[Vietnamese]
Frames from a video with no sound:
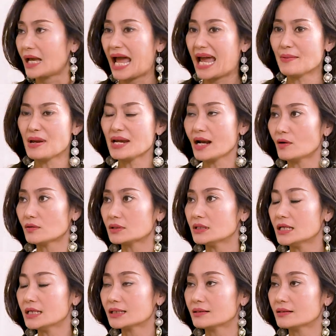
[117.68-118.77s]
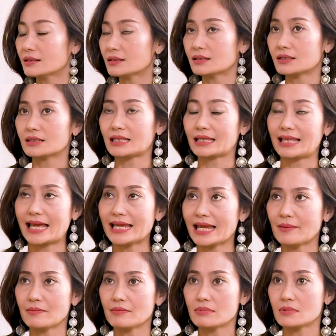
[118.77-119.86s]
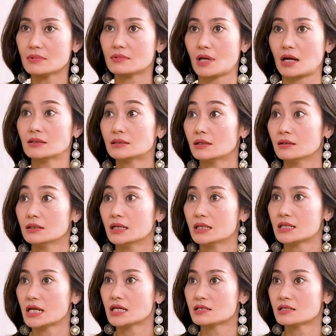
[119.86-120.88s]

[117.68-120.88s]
Ai biết đâu, tự nhiên thấy em trợn trừng nhìn